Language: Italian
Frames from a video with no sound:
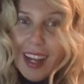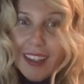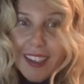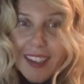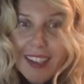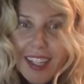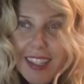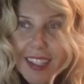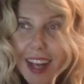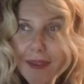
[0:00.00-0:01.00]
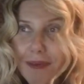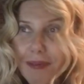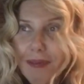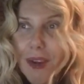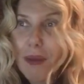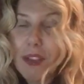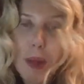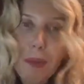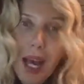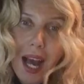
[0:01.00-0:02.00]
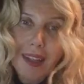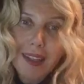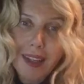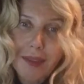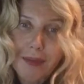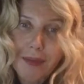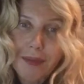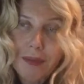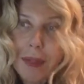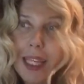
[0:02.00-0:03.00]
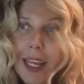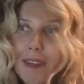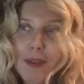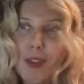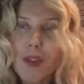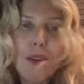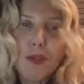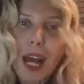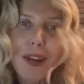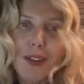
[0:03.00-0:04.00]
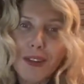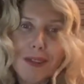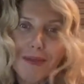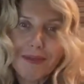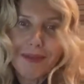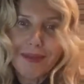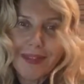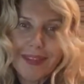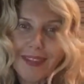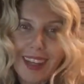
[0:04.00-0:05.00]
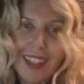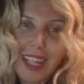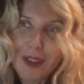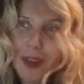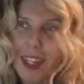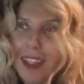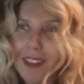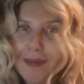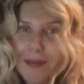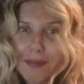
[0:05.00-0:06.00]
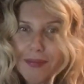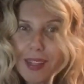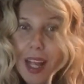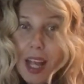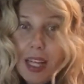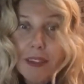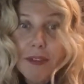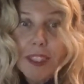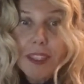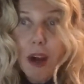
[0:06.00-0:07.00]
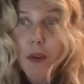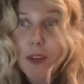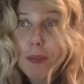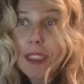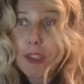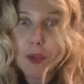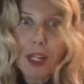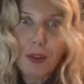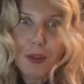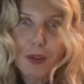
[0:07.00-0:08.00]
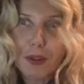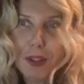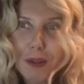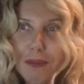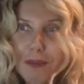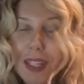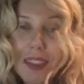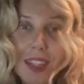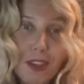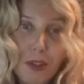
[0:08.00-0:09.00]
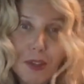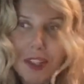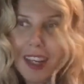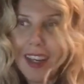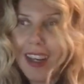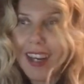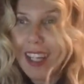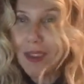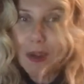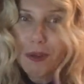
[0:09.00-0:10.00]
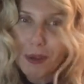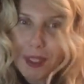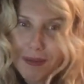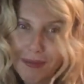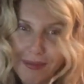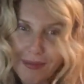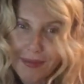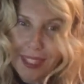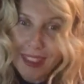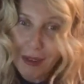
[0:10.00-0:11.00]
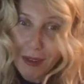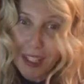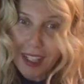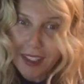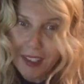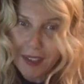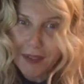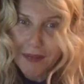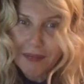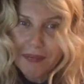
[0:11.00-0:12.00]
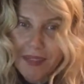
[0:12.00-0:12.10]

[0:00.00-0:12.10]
La tristezza cominciò a piangere, perché non trovava un angolo adatto a lei. L'invidia ovviamente si unì all'orgoglio e si nascose accanto a lui, dietro un sasso.